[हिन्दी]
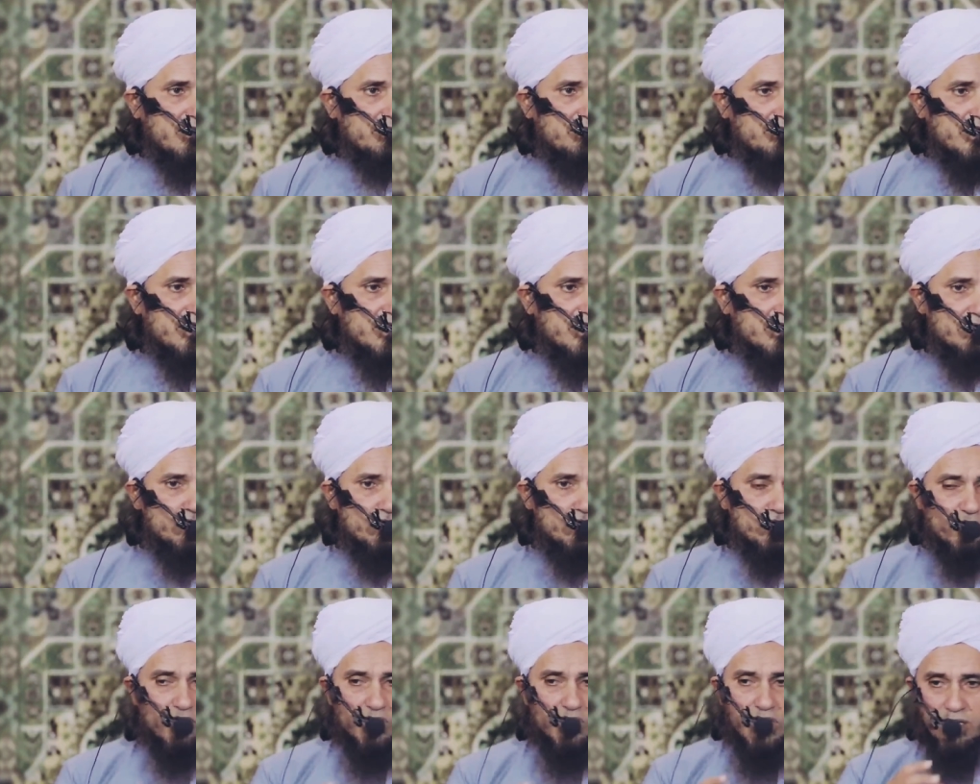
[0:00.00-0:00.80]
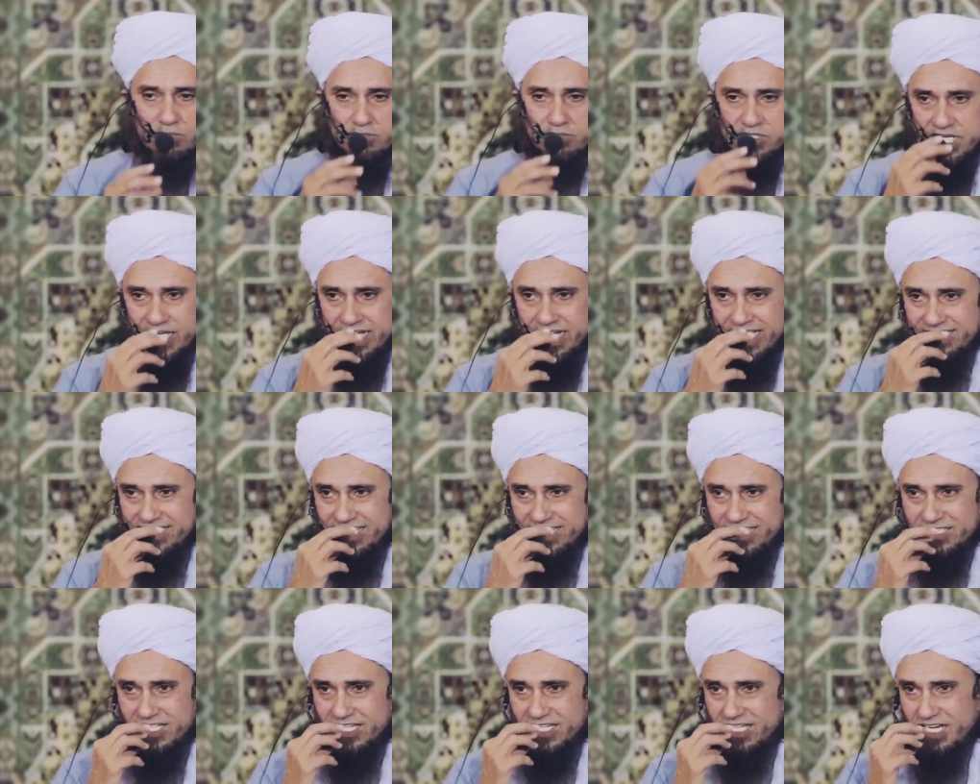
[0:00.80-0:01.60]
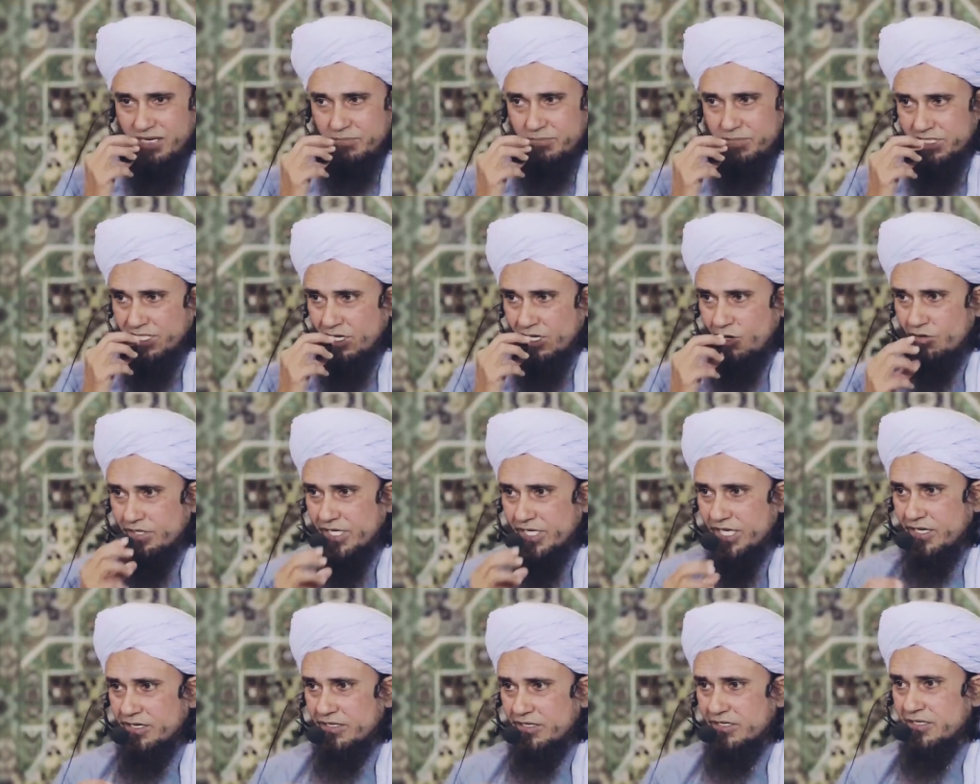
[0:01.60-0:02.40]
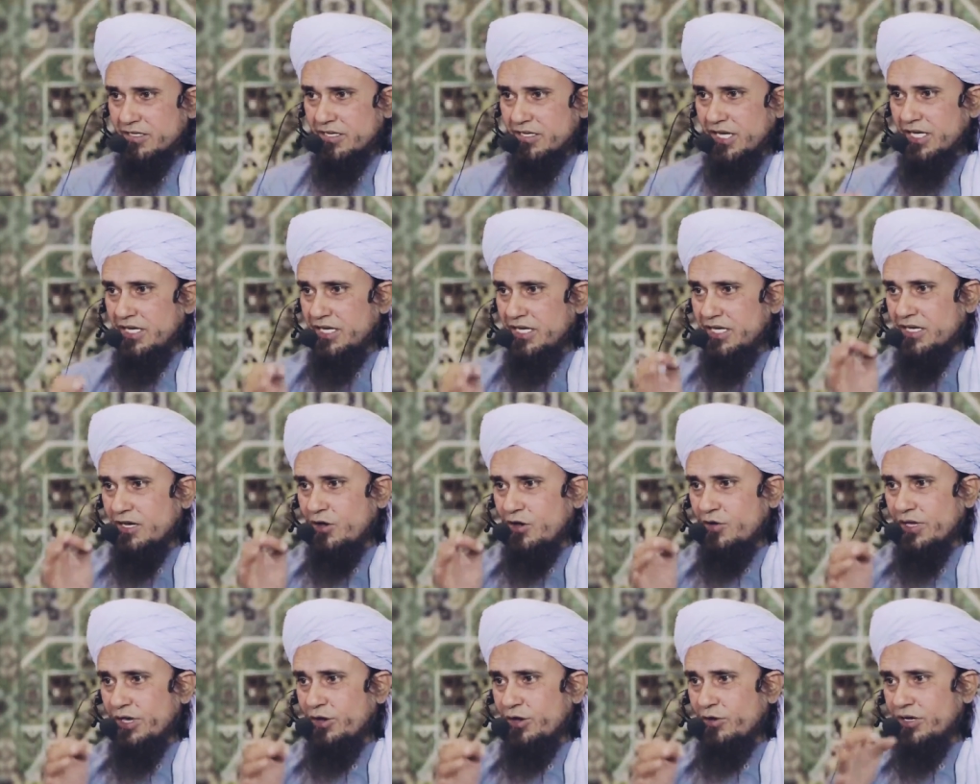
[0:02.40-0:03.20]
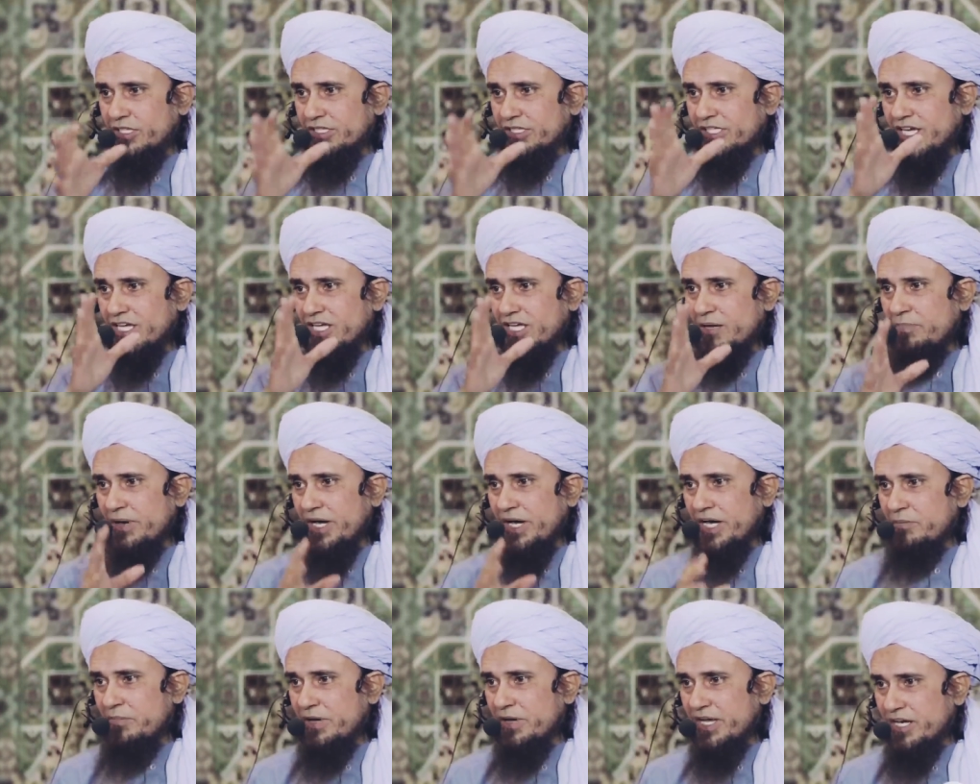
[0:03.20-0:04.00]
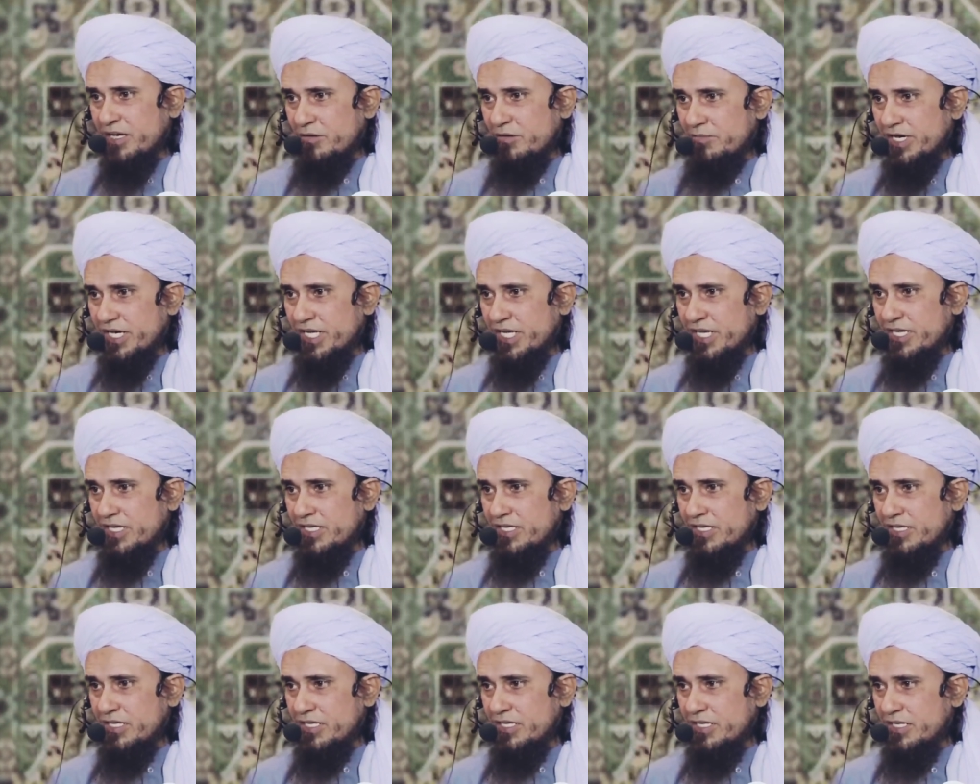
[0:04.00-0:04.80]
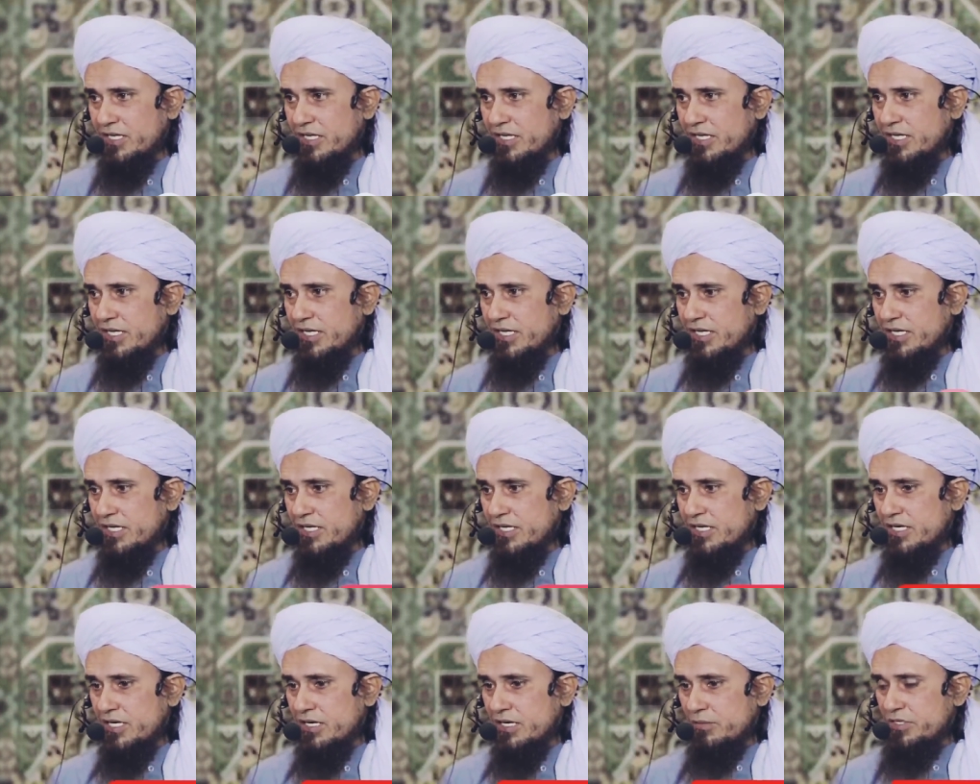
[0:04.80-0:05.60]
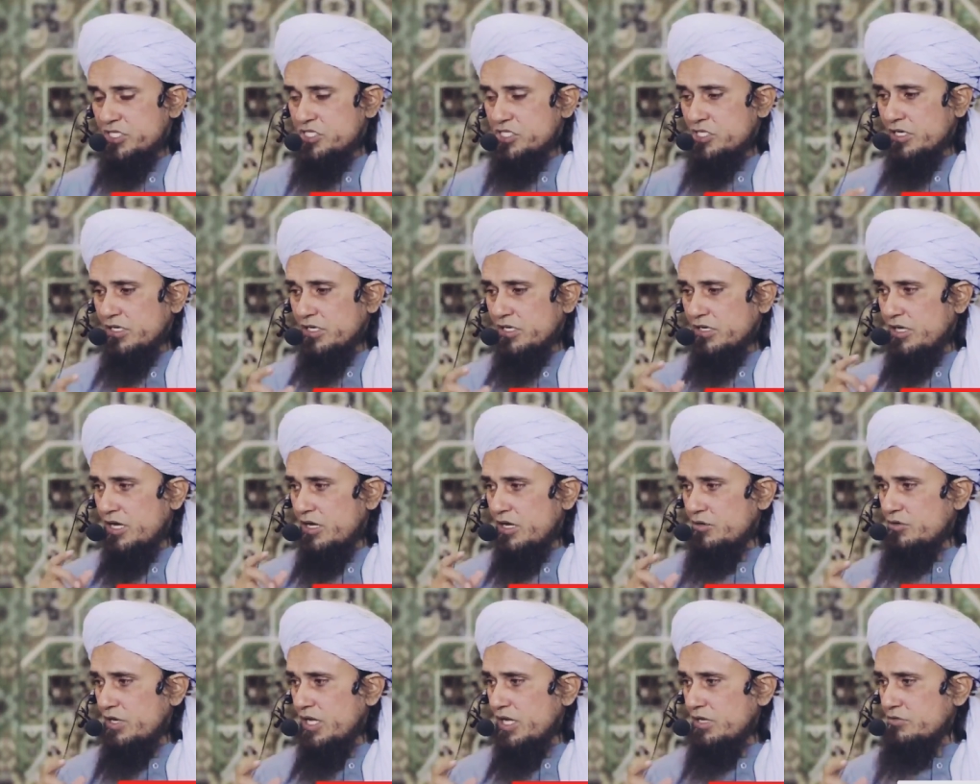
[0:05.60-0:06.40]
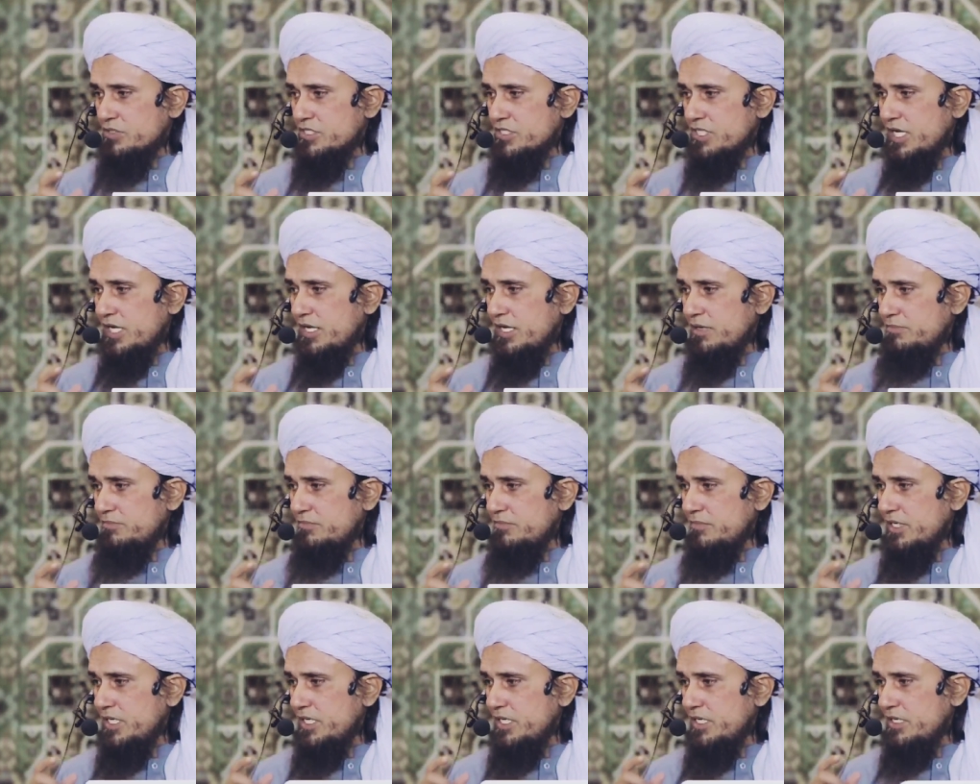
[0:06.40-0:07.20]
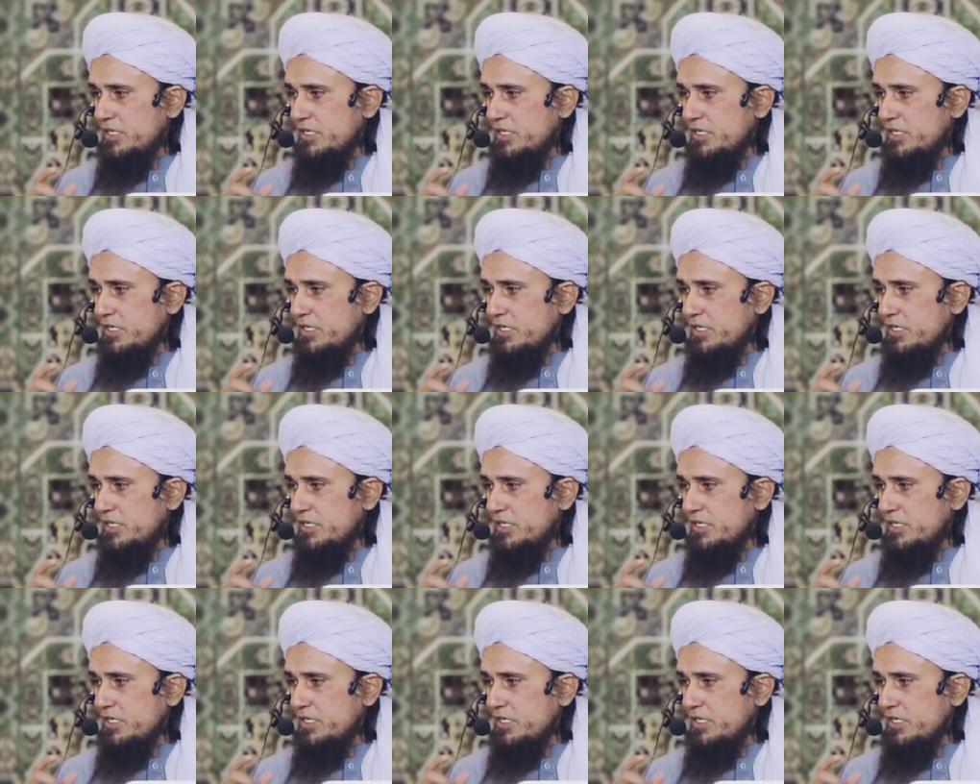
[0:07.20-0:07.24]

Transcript: अब लोग हमसे कहते हैं दलील बताओ कि कहीं लिखा हो कि औरत के लिए पैंट पहनना मना है नबी सल्लल्लाहु अलैहि वसल्लम